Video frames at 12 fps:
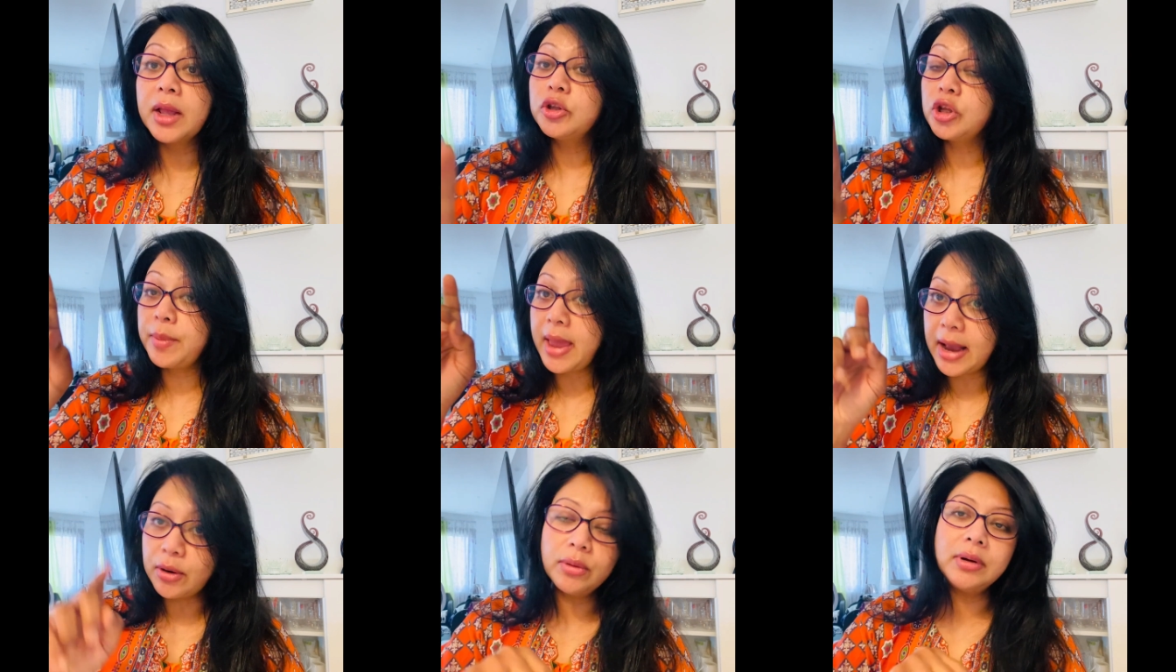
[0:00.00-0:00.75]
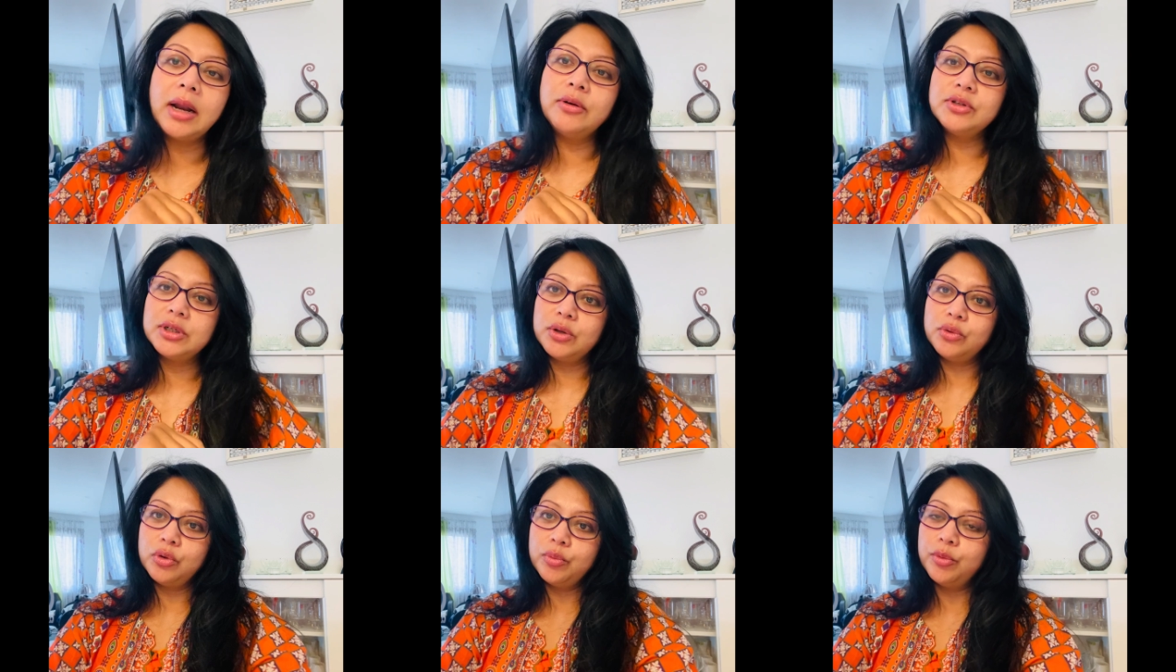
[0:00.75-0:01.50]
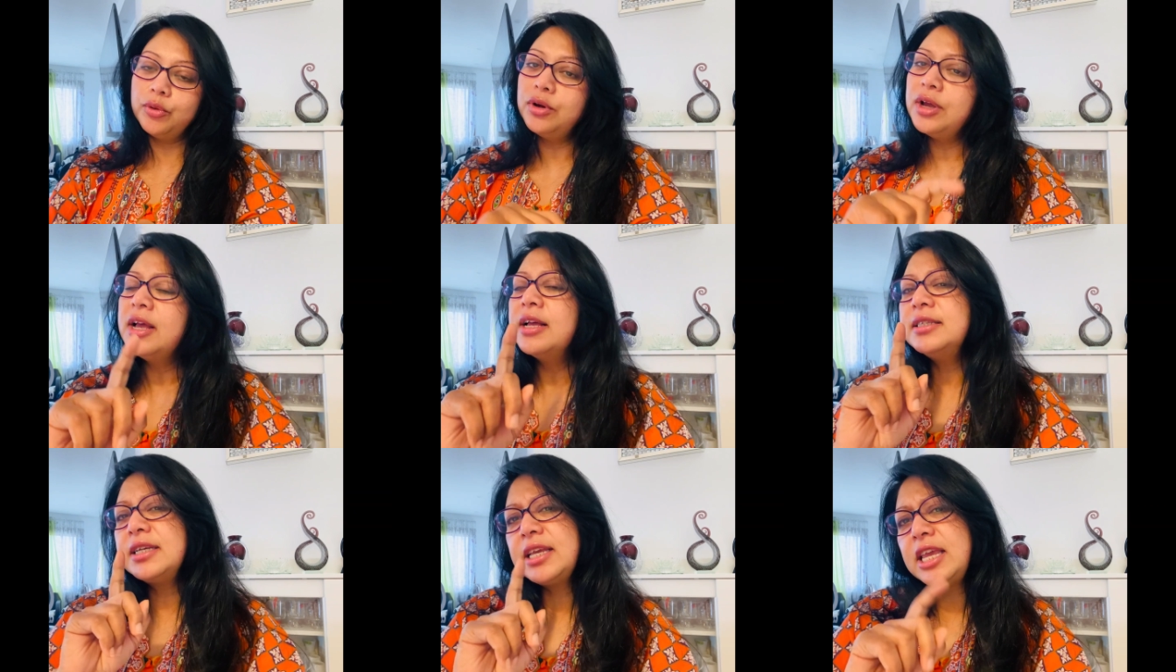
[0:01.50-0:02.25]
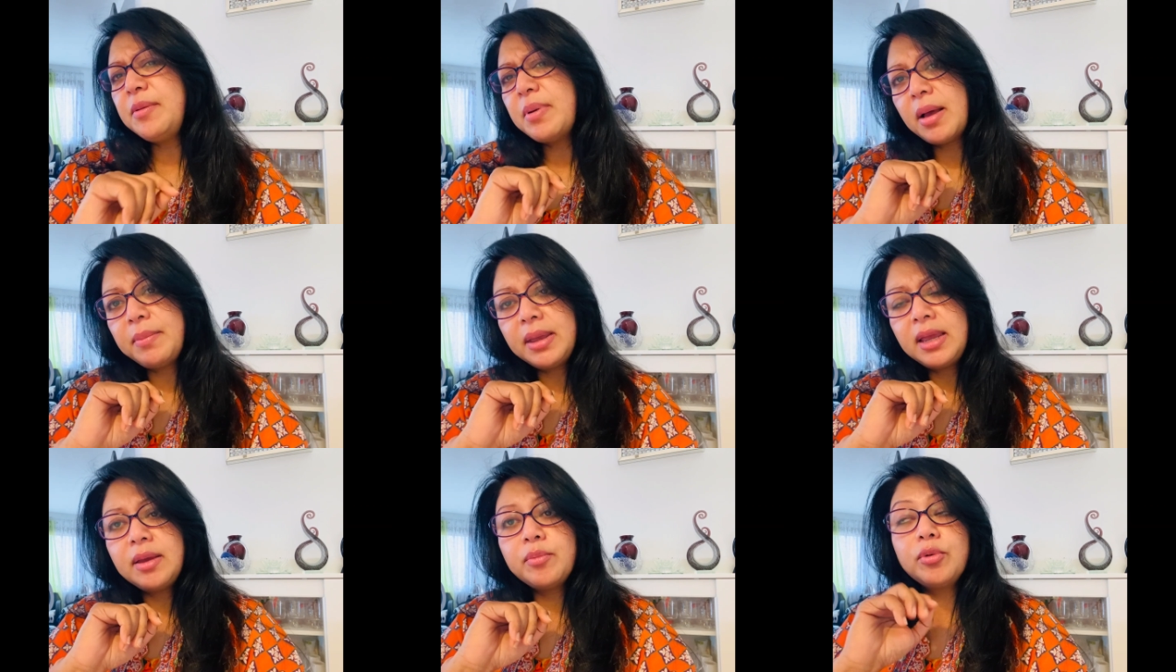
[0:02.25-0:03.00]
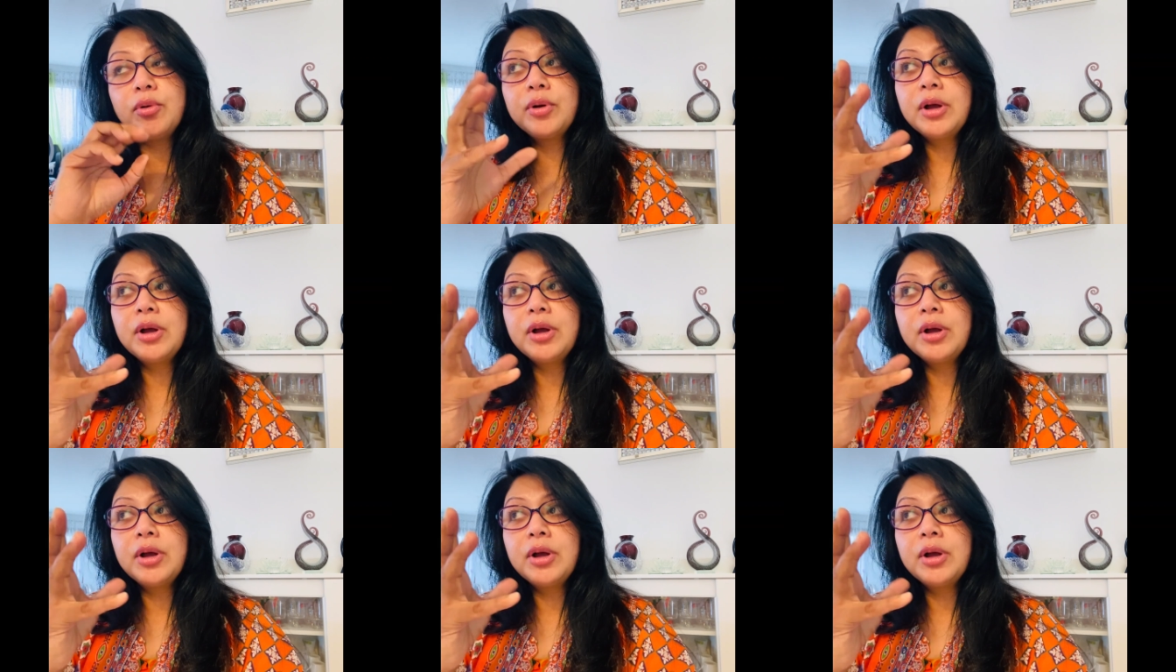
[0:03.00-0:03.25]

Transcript: তবে এখন আলোচনা করব যে কিভাবে এবং